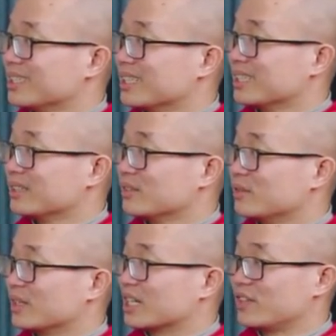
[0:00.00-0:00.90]
Đấy.
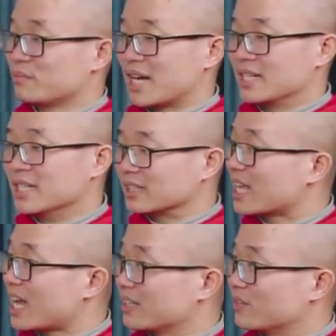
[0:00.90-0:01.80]
Và cái phiên bản hiện
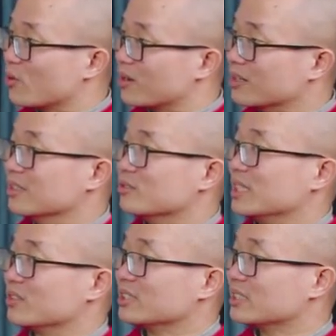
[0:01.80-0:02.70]
tại và quá khứ của
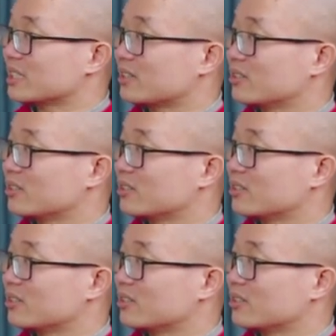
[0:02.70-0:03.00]
mình là như thế nào.